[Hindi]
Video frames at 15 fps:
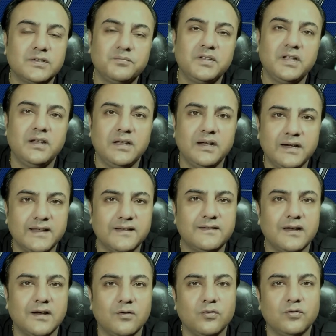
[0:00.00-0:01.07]
सबसे लेटेस्ट
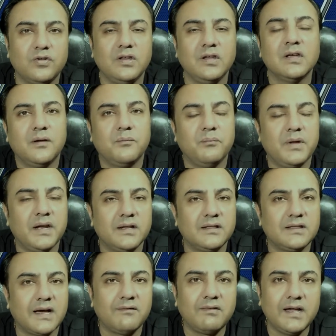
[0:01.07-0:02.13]
टेक्नोलॉजी मेरा
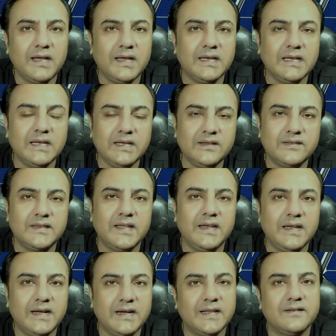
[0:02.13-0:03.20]
दावा है कि इससे
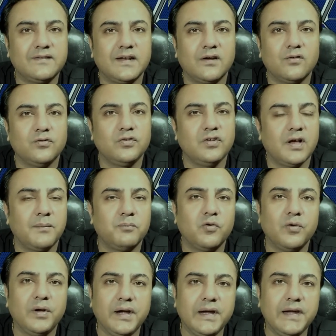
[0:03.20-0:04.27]
लेटेस्ट टेक्नोलॉजी आपको
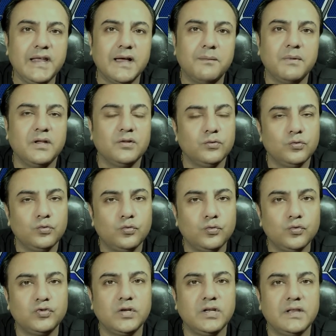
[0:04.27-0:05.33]
इंडिया में
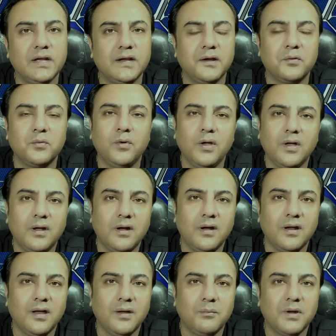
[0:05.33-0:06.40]
दूसरी देखने को
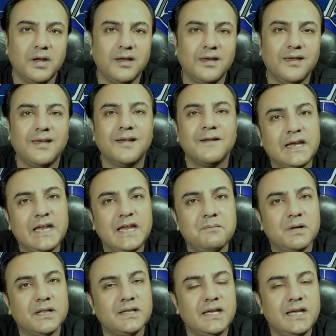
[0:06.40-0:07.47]
नहीं मिलेगी
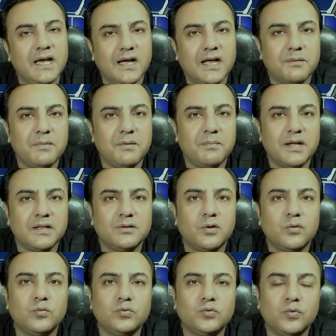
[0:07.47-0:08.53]
कीमत की अगर मैं बात
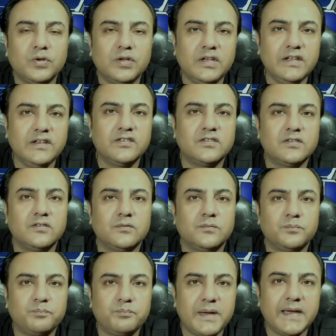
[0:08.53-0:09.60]
करूँ तो इस
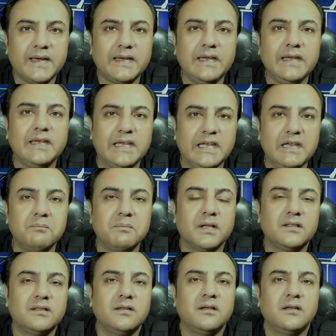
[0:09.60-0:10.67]
पैक की
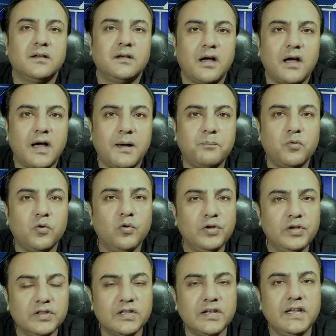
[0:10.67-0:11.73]
कीमत आपको
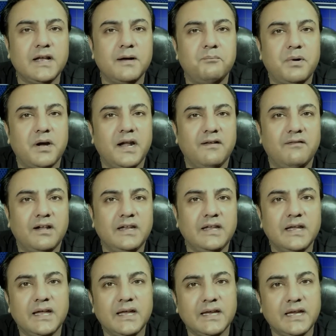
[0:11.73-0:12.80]
इतनी कम पड़ने वाली
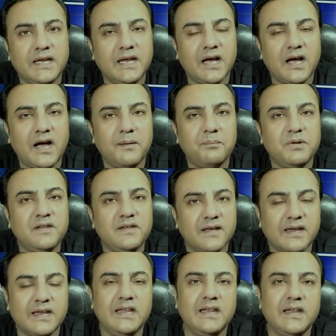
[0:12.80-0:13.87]
है कि आप
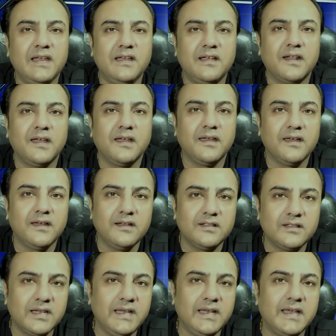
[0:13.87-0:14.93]
यकीन नहीं करेंगे कि
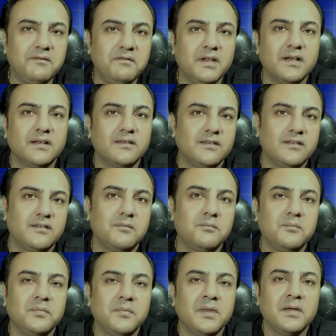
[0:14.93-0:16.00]
थ्री के का सिस्टम
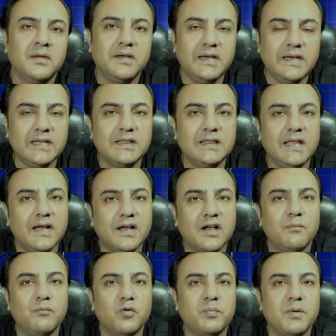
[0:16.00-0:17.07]
इतने
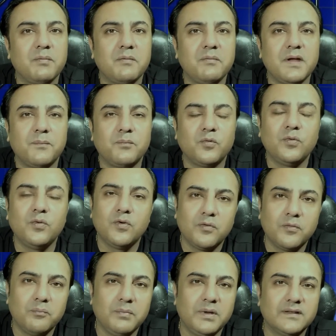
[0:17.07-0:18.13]
कम रुपए में भी
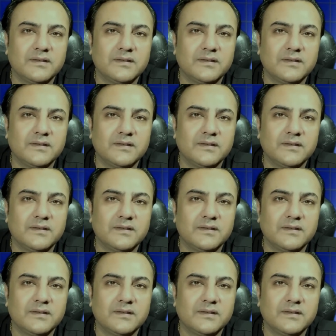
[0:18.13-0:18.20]
आपको मिल